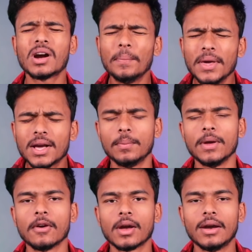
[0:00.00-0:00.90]
कभी
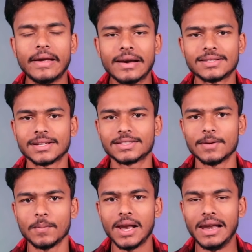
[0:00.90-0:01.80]
कभी रेयर सेक्शन
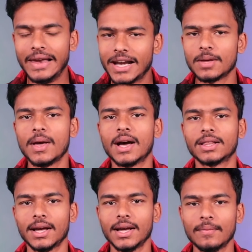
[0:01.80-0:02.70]
में लेट में
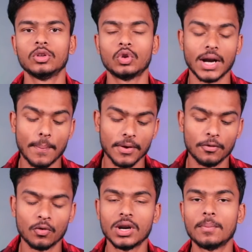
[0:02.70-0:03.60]
आता है तो अगर आपने
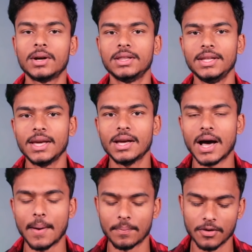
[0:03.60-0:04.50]
फ़ोन नंबर दिए
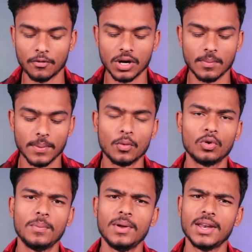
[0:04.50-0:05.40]
आपके फ़ोन नंबर पर
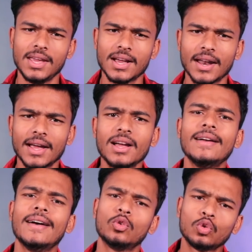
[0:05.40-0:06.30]
ओ नहीं आ रहा
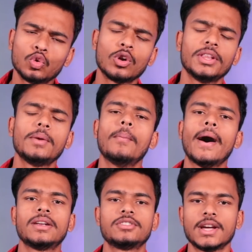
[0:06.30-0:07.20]
है तो थोड़ा देर
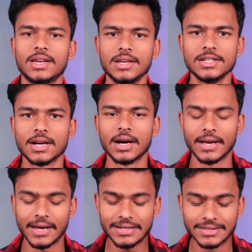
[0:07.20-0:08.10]
बाद ट्राई कीजिएगा
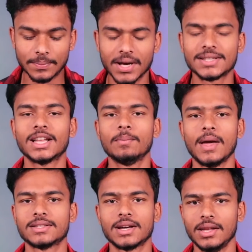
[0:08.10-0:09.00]
लेकिन सबके साथ में
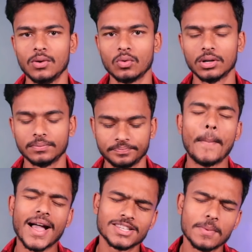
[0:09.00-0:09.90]
ऐसा नहीं होगा
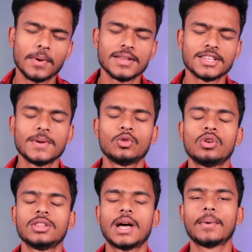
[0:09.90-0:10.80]
मैक्सिमम केसेस में
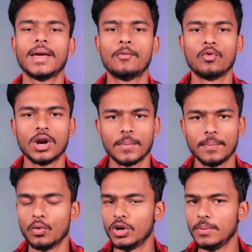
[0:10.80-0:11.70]
तुरंत आपके फोन नंबर
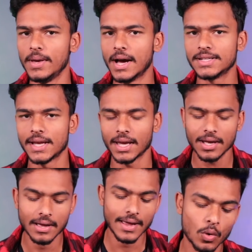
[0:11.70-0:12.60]
पर ओटीपी आ जाएंगे
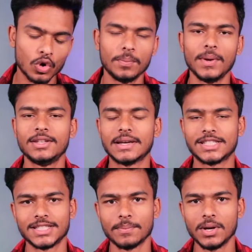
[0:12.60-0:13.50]
ओटीपी
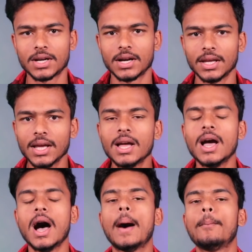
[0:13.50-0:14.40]
जैसे सबमिट करेंगे
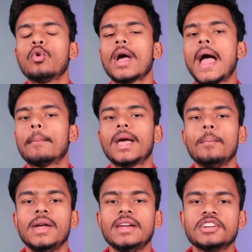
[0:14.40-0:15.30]
आप लोग ऐप के
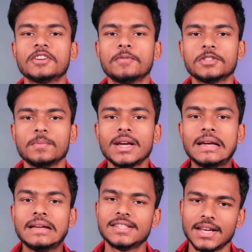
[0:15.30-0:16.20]
मेन इंटरफेस
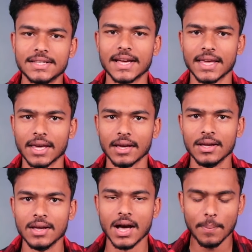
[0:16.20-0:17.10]
में चले जाएंगे
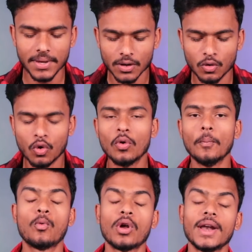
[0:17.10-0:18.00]
अभी देखो
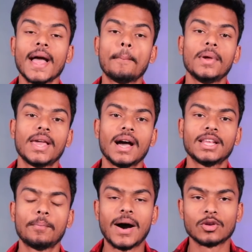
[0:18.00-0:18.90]
पुराने ऐप में क्या
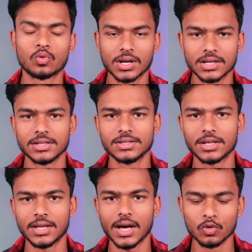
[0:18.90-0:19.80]
था पासवर्ड का
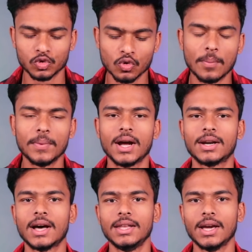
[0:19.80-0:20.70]
झंझट था उसको हमने
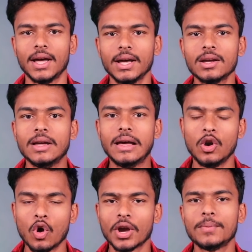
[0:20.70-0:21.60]
हटा दिया है
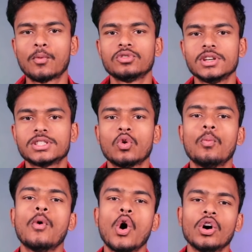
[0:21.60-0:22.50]
लॉगिन प्रोसेस को
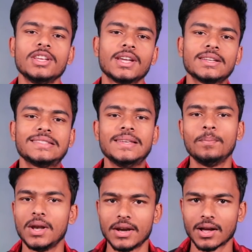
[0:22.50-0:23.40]
बहुत ही ज़्यादा
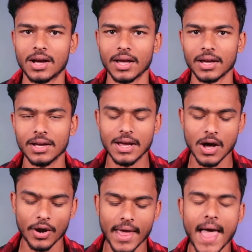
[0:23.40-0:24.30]
सिंपल रखा है
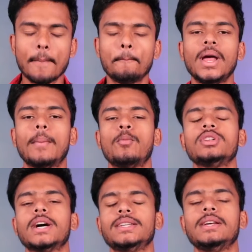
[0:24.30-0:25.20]
और ऐप में आप लोग
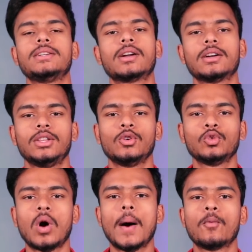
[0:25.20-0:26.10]
जैसे इंटर करते हो
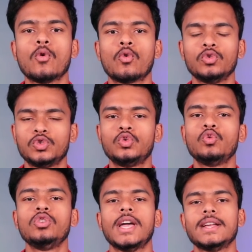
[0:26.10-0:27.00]
तो आपको कुछ
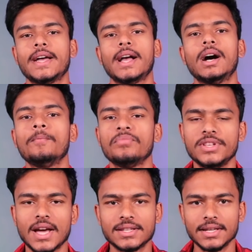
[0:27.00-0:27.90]
टूट दिया जाएगा
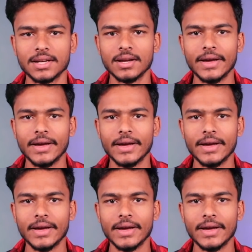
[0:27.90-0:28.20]
जैसे